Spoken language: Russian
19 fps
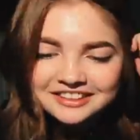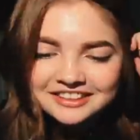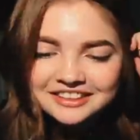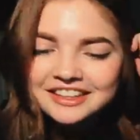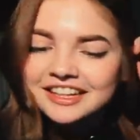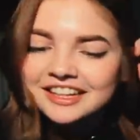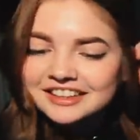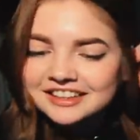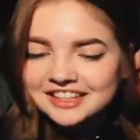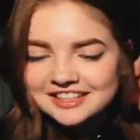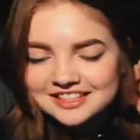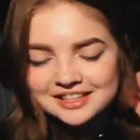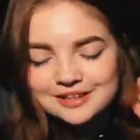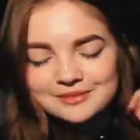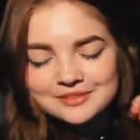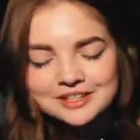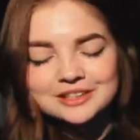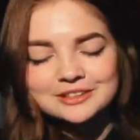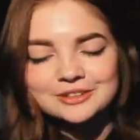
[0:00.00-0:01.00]
Да ладно, на
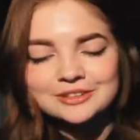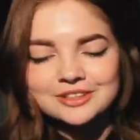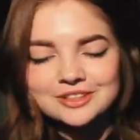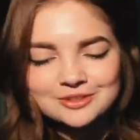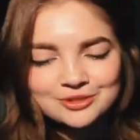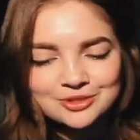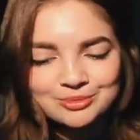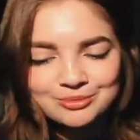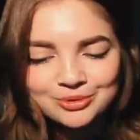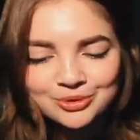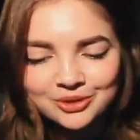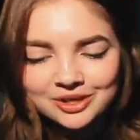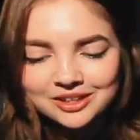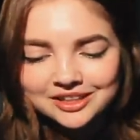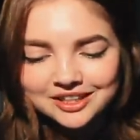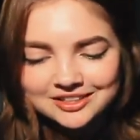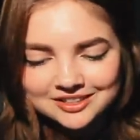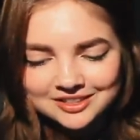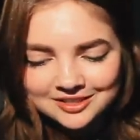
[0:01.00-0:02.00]
самом деле тут есть очень много
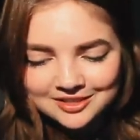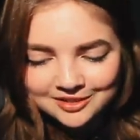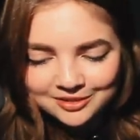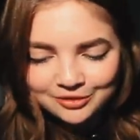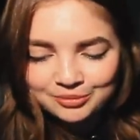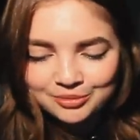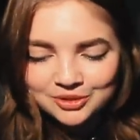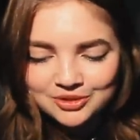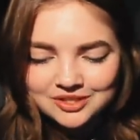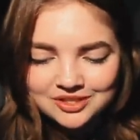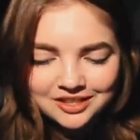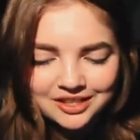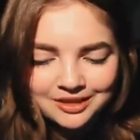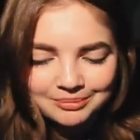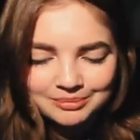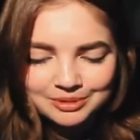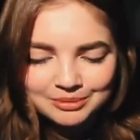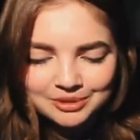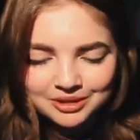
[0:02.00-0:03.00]
классных слов, просто
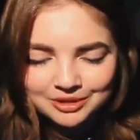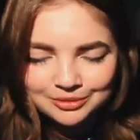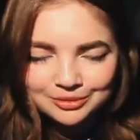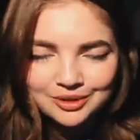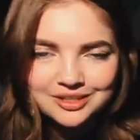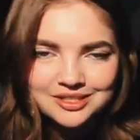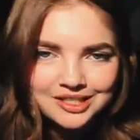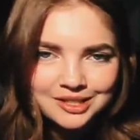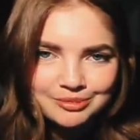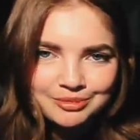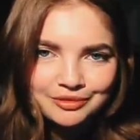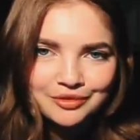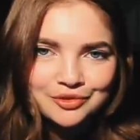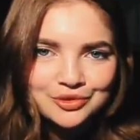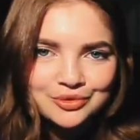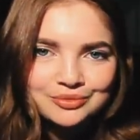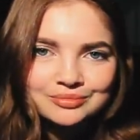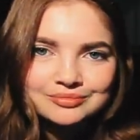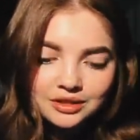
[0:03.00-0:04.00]
я примеры дурацкие
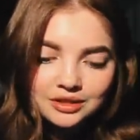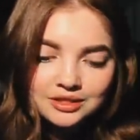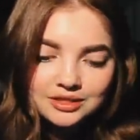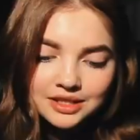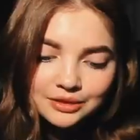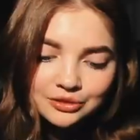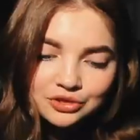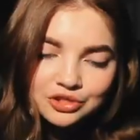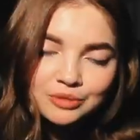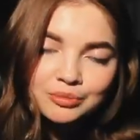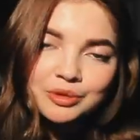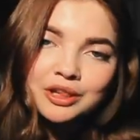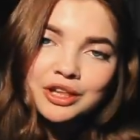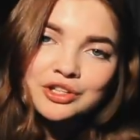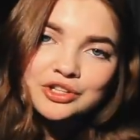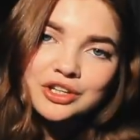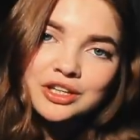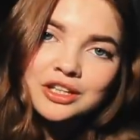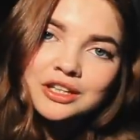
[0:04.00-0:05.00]
привожу. Следующее
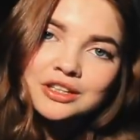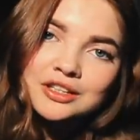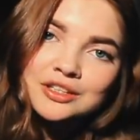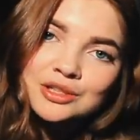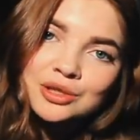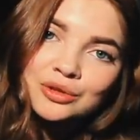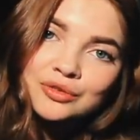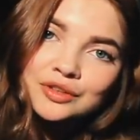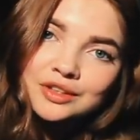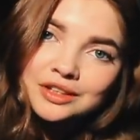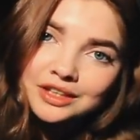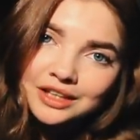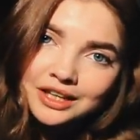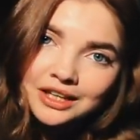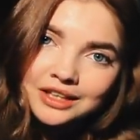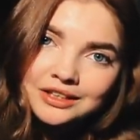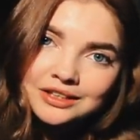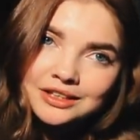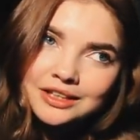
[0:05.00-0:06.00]
приложение это слово
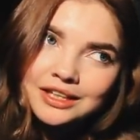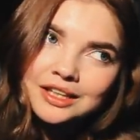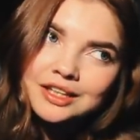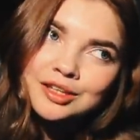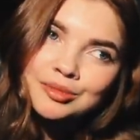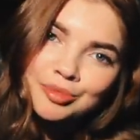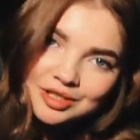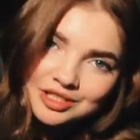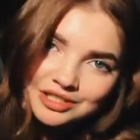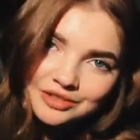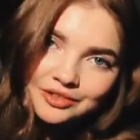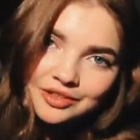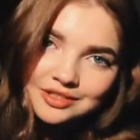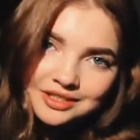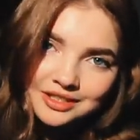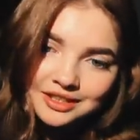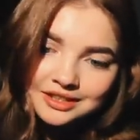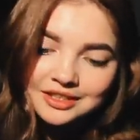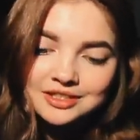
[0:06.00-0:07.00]
дня для немецкого
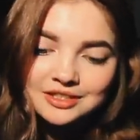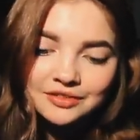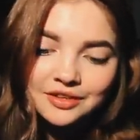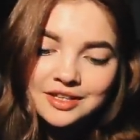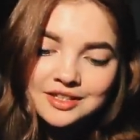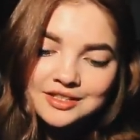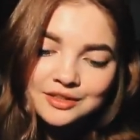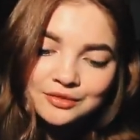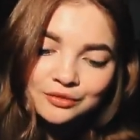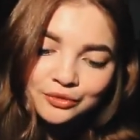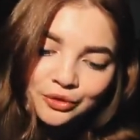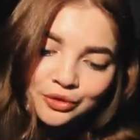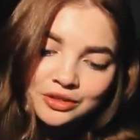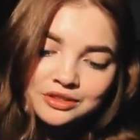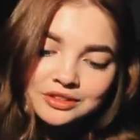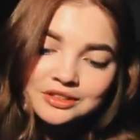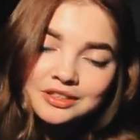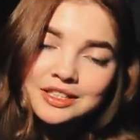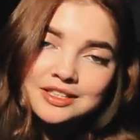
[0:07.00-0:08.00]
языка, называется
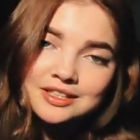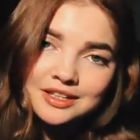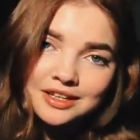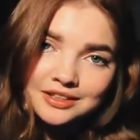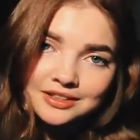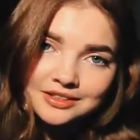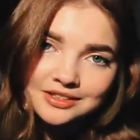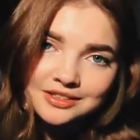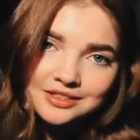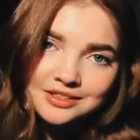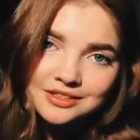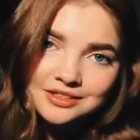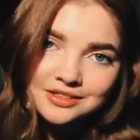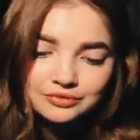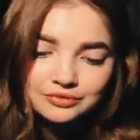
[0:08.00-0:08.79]
Word des Tages.